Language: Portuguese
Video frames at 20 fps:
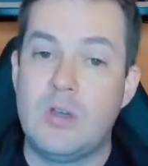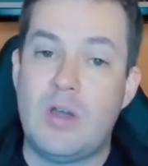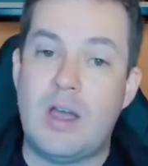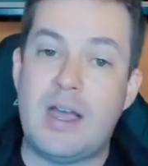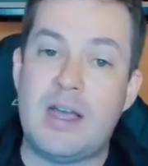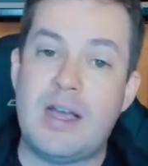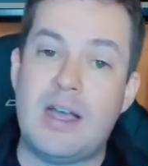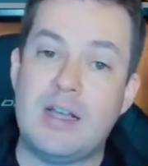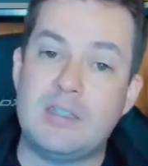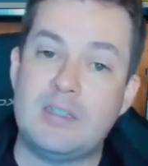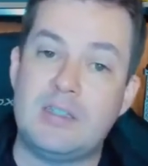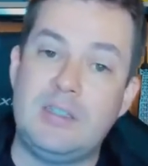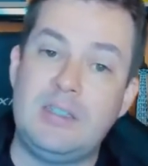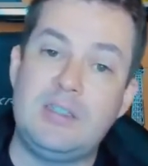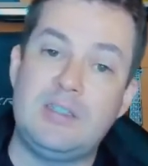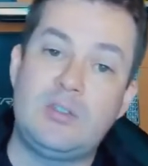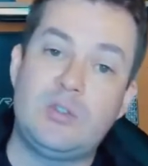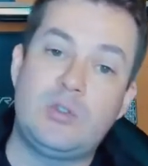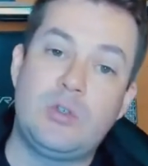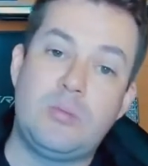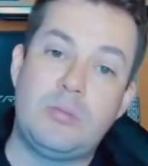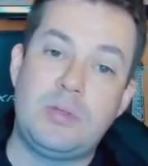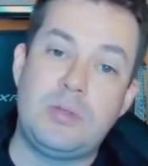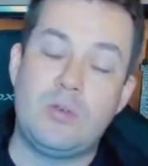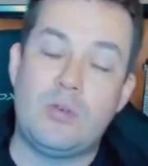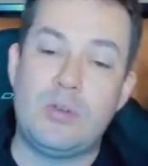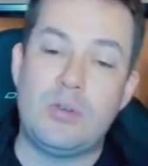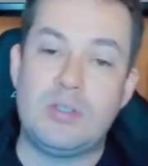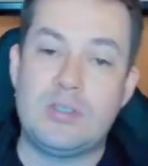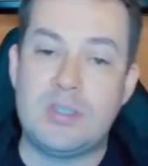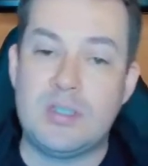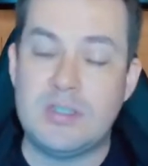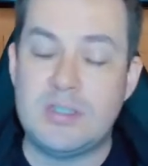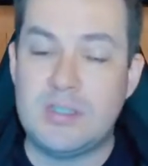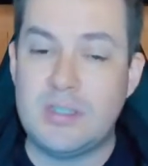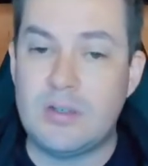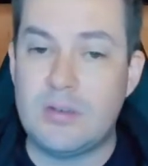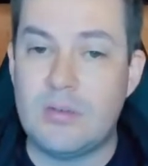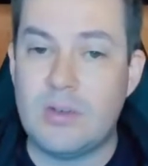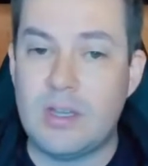HI sobre
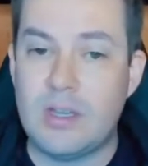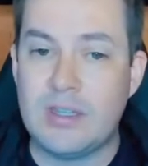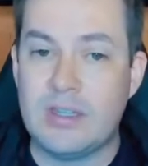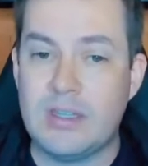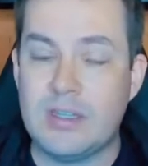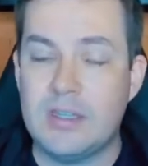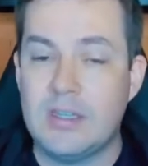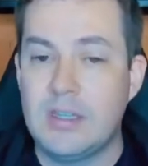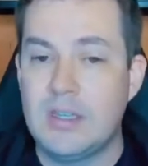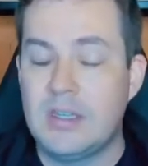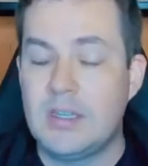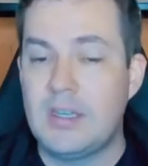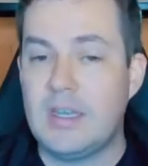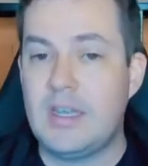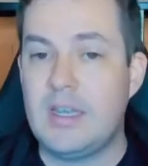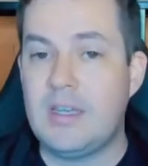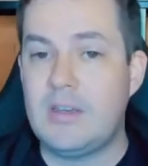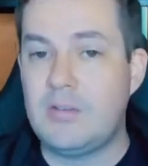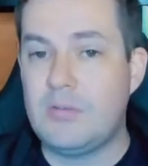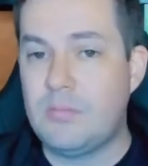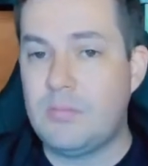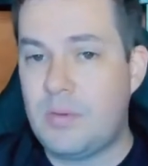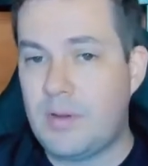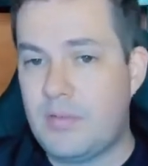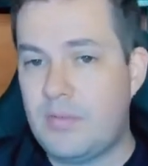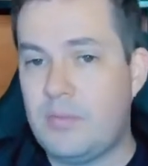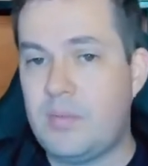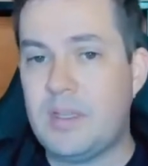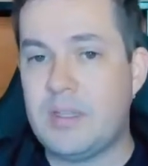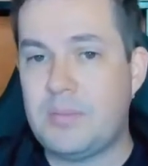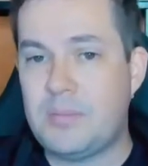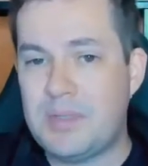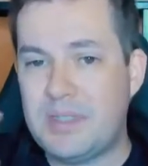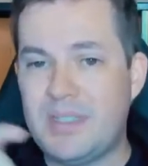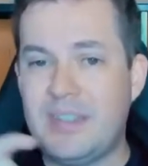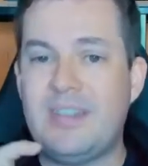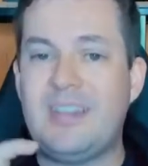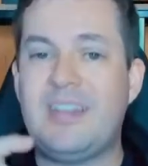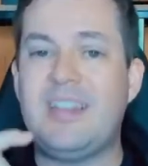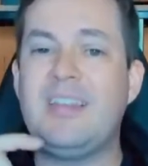850 é num pavimento.
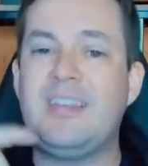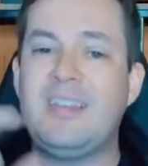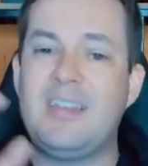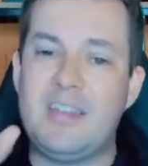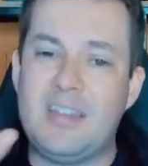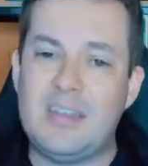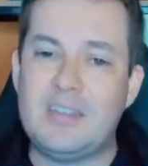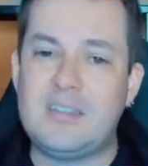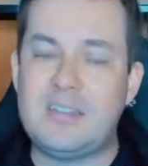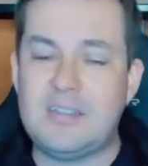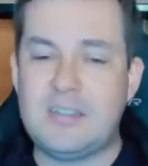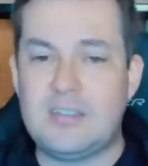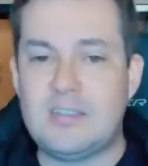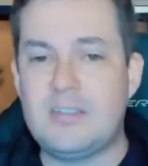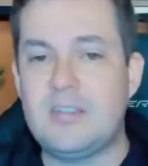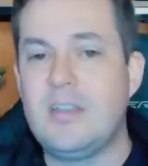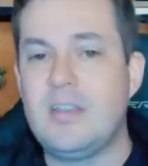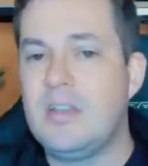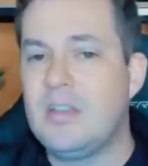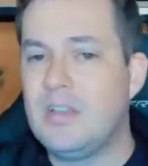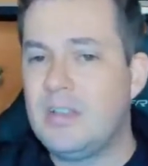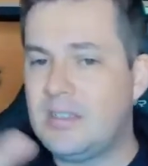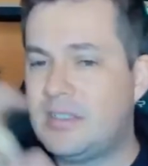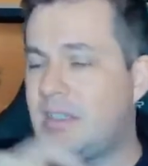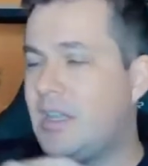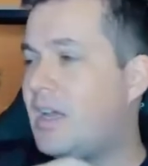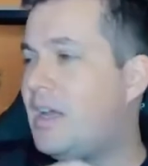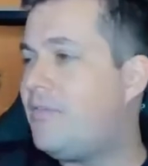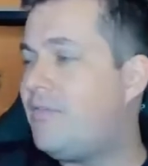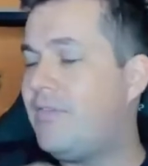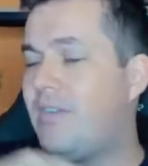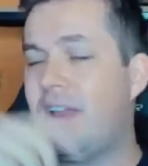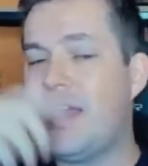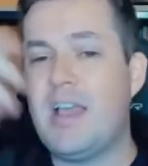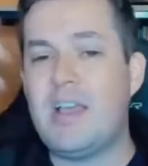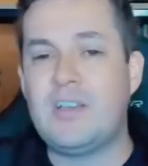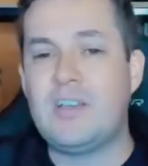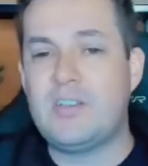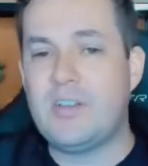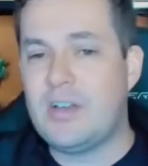Precisa entender esses, está a
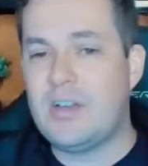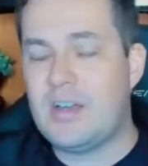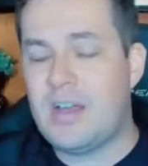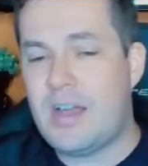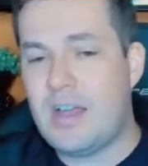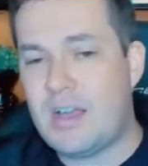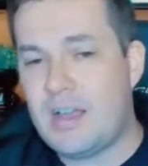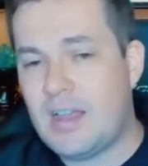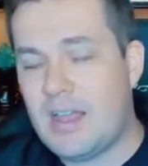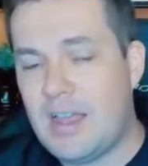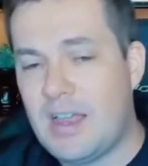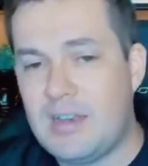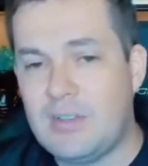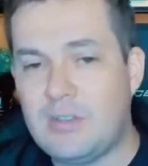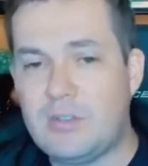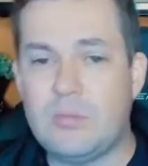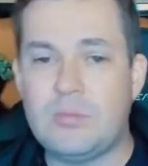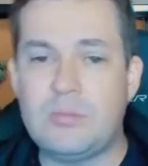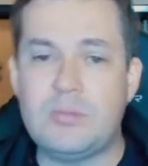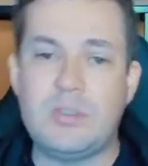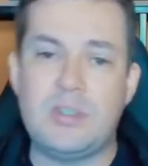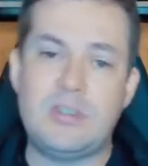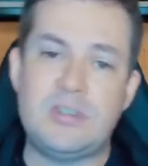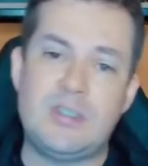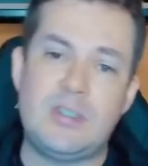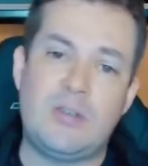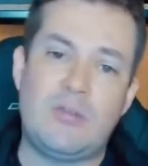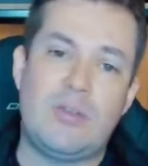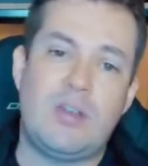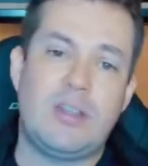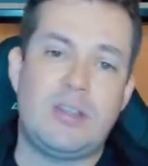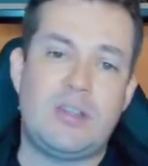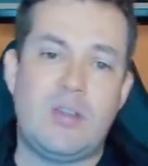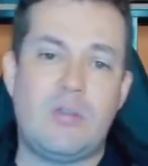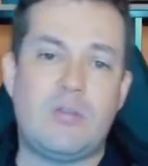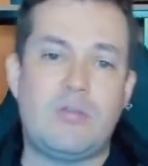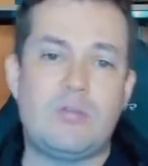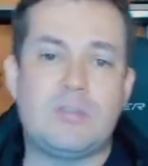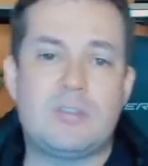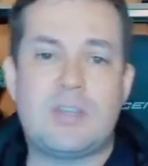flecha, a L sobre 250, em
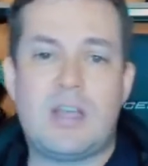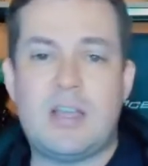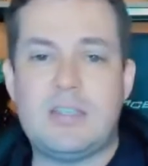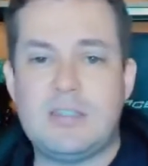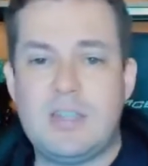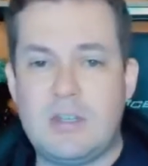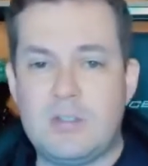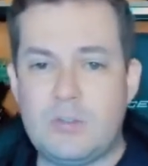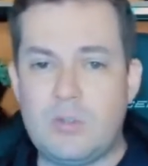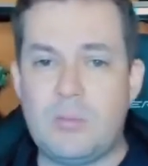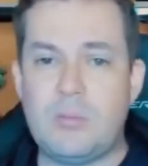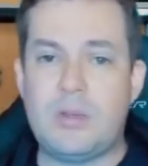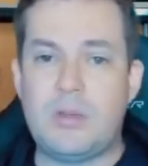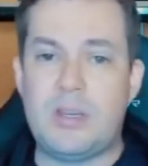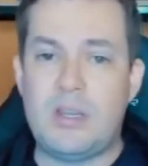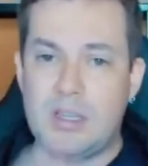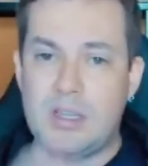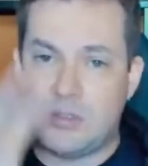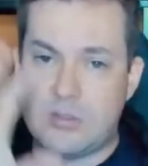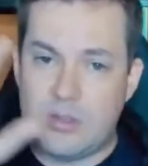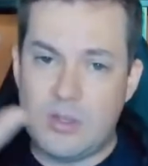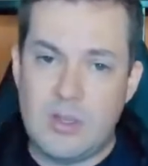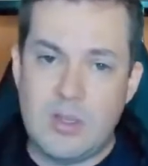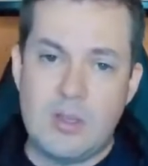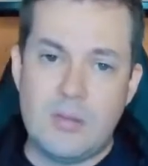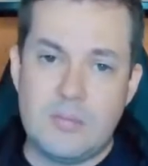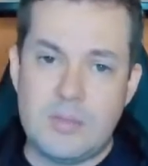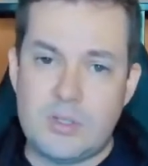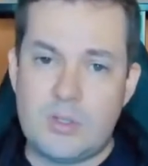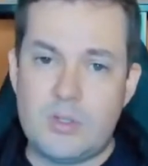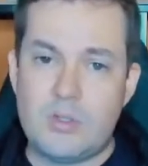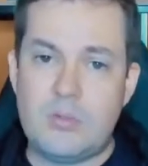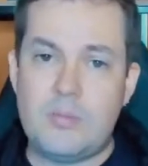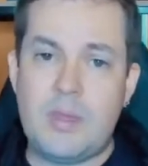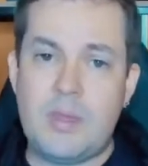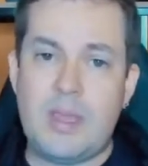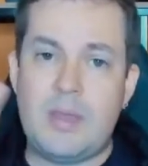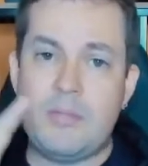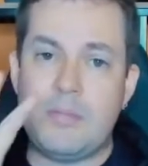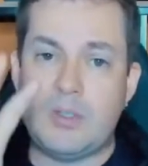alguns casos L sobre 500. Mas tudo
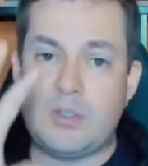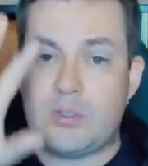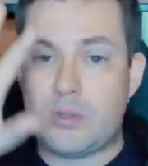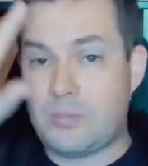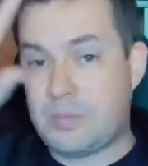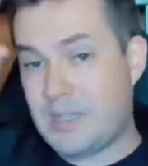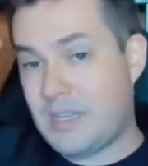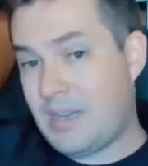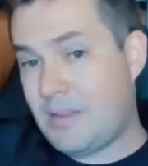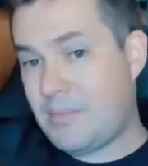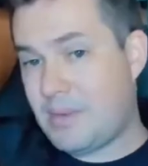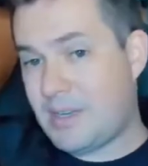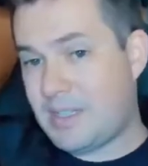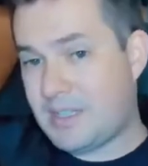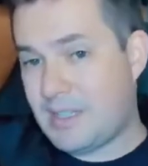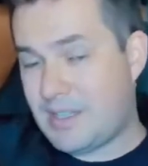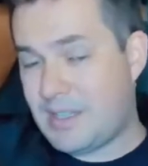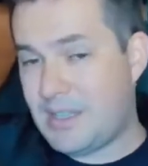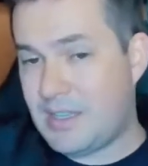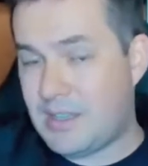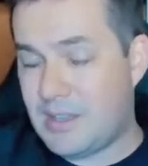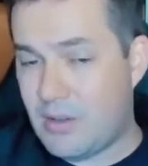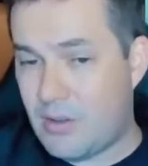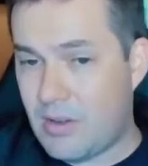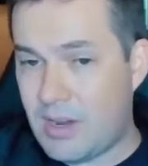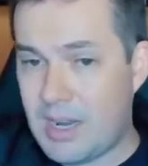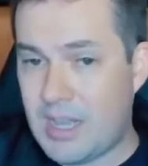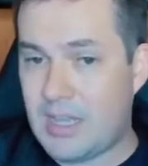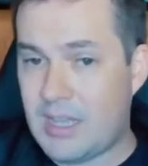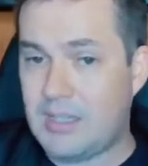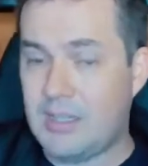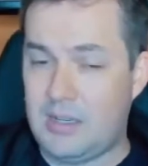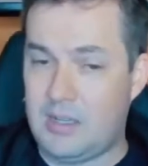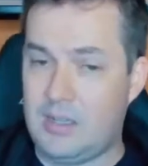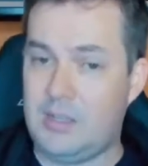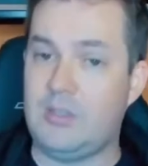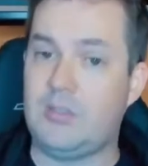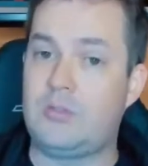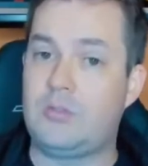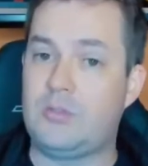bem, mas só para você lembrar que você tem que dar uma olhada
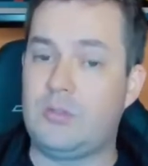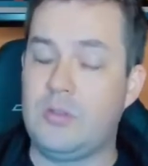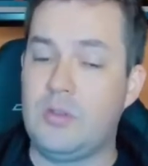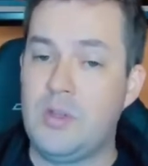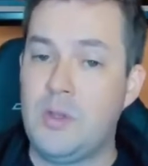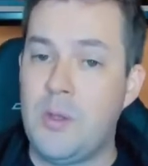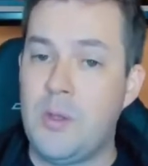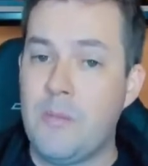nisso.